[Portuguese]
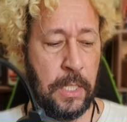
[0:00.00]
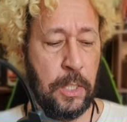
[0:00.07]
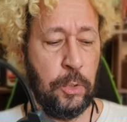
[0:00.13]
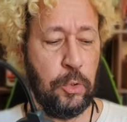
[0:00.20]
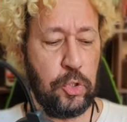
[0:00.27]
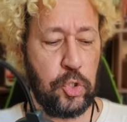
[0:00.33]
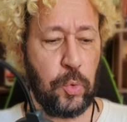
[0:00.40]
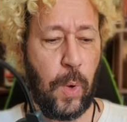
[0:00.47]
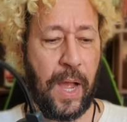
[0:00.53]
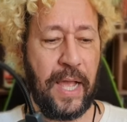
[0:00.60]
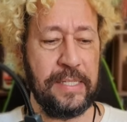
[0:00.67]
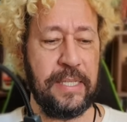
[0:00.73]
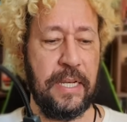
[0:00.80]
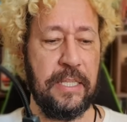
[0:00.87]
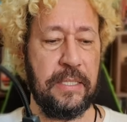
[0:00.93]
nos
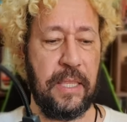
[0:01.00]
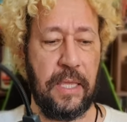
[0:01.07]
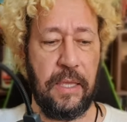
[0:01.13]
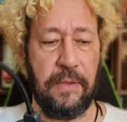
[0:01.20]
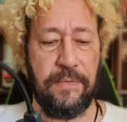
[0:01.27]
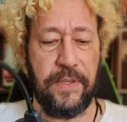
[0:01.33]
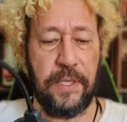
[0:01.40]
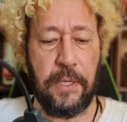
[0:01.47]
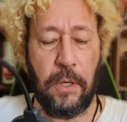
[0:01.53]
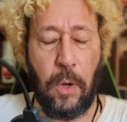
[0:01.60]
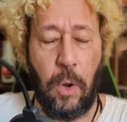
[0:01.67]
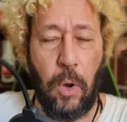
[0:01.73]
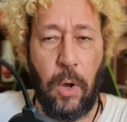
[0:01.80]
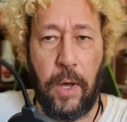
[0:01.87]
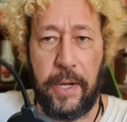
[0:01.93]
quais ele teve,
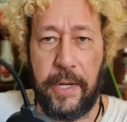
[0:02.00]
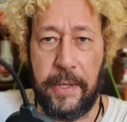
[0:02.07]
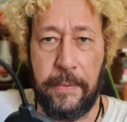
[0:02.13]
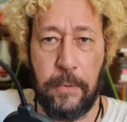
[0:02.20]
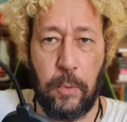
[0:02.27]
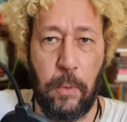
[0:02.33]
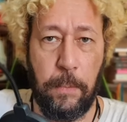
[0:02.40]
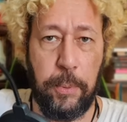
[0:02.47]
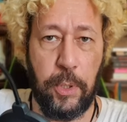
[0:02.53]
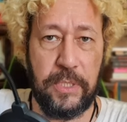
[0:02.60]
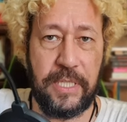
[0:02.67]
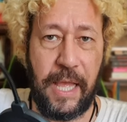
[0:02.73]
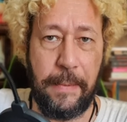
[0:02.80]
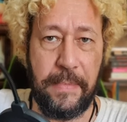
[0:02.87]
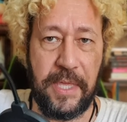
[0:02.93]
ora,
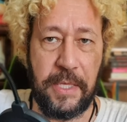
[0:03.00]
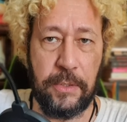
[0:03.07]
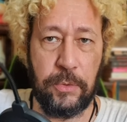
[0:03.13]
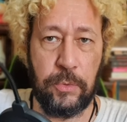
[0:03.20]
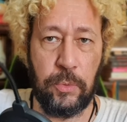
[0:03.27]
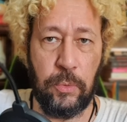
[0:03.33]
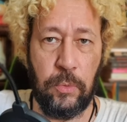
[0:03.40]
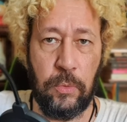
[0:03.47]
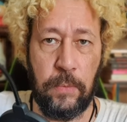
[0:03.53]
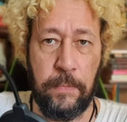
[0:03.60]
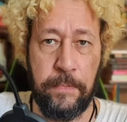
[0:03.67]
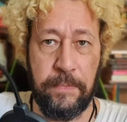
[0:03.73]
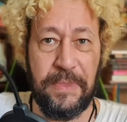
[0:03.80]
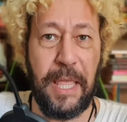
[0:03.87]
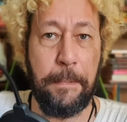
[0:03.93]
comportamento
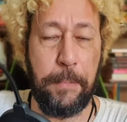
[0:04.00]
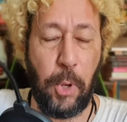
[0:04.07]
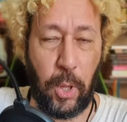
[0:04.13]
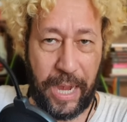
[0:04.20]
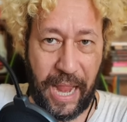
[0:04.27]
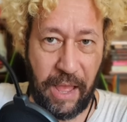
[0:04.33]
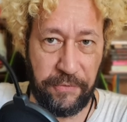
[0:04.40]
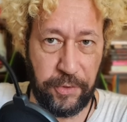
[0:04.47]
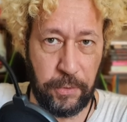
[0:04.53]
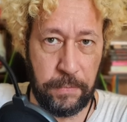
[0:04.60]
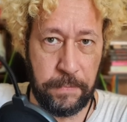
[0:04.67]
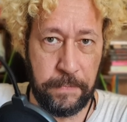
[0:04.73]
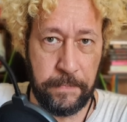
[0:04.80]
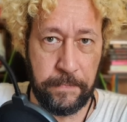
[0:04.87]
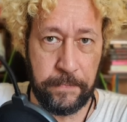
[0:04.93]
deplorável,
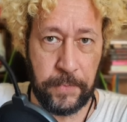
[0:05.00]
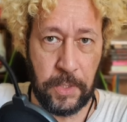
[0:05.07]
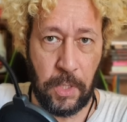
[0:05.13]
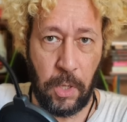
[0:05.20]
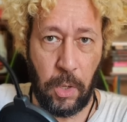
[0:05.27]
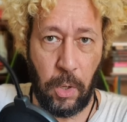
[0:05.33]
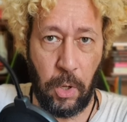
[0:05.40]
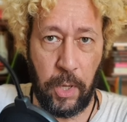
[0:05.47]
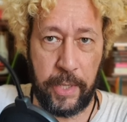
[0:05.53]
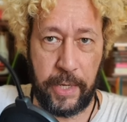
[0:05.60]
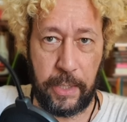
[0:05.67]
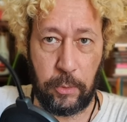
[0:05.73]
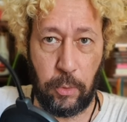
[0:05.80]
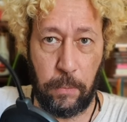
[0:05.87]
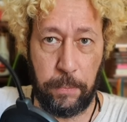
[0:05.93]

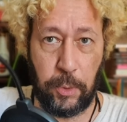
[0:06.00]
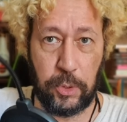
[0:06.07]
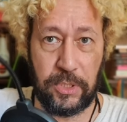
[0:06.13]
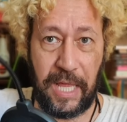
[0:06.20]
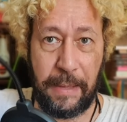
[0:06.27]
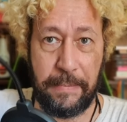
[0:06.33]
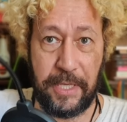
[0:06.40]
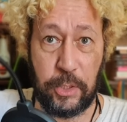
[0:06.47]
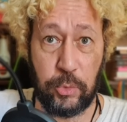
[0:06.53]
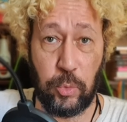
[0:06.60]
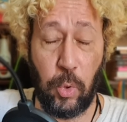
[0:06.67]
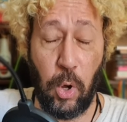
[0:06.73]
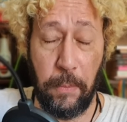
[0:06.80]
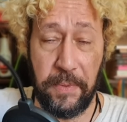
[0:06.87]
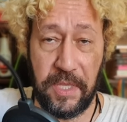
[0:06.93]
ora, comportamento
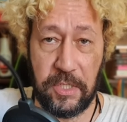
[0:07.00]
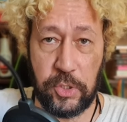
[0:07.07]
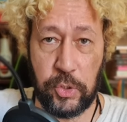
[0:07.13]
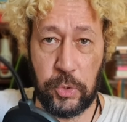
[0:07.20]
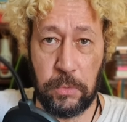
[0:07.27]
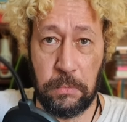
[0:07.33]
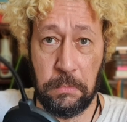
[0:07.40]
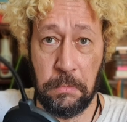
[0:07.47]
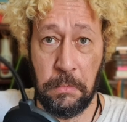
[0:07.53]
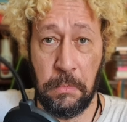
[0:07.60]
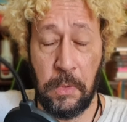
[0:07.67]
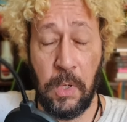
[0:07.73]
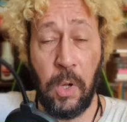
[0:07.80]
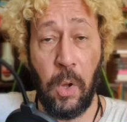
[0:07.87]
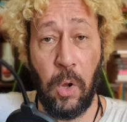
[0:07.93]
omisso,
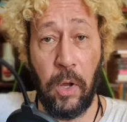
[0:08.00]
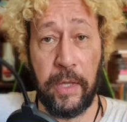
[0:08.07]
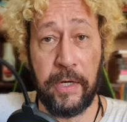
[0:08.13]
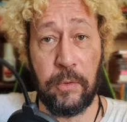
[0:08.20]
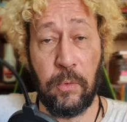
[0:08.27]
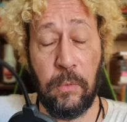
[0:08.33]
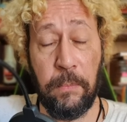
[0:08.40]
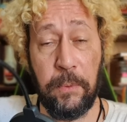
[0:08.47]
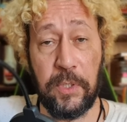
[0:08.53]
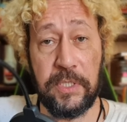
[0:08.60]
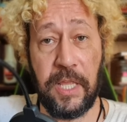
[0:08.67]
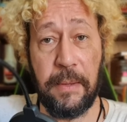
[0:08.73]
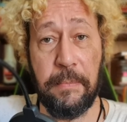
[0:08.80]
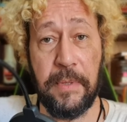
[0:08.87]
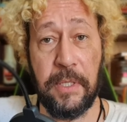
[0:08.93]
ora,
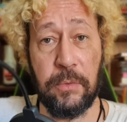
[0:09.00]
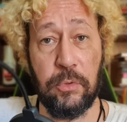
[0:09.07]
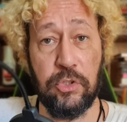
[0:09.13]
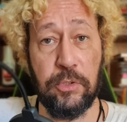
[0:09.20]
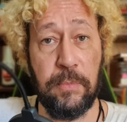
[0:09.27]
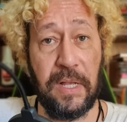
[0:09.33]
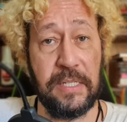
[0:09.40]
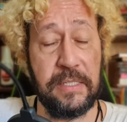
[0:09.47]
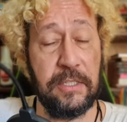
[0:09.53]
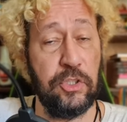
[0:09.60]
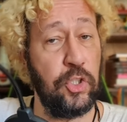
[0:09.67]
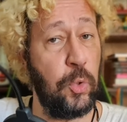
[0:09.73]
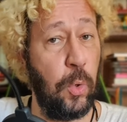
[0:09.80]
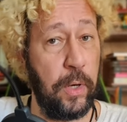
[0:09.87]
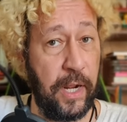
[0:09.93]
comportamento de
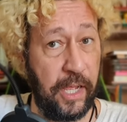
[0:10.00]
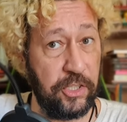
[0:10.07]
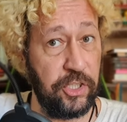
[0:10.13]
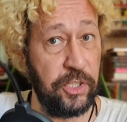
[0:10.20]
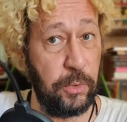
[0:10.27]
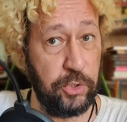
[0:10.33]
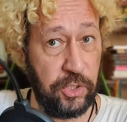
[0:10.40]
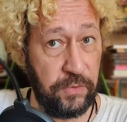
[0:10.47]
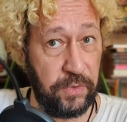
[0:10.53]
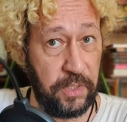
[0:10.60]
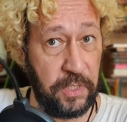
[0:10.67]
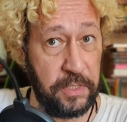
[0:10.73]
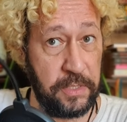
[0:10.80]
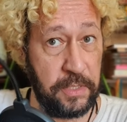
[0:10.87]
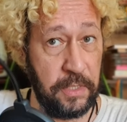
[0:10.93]
bastante coragem e
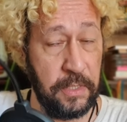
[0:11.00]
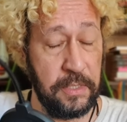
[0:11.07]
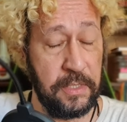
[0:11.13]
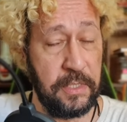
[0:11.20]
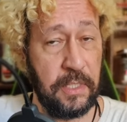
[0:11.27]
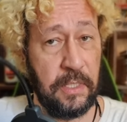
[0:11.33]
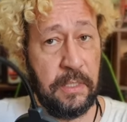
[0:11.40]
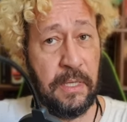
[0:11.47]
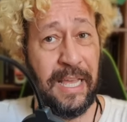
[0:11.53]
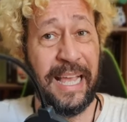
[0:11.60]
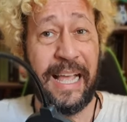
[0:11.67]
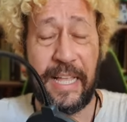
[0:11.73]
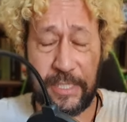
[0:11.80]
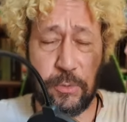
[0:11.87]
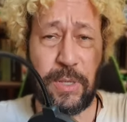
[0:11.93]
altivez. Sim,
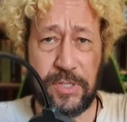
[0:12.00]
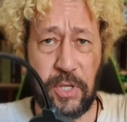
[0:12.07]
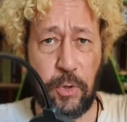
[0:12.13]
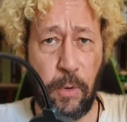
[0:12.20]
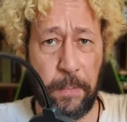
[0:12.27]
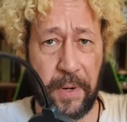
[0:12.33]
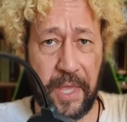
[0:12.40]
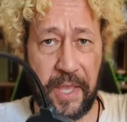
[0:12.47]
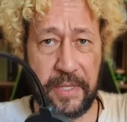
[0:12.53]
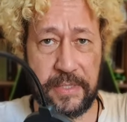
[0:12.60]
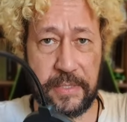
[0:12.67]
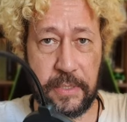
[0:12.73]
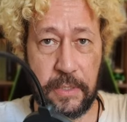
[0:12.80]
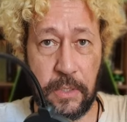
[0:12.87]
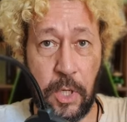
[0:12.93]
a situação é complexa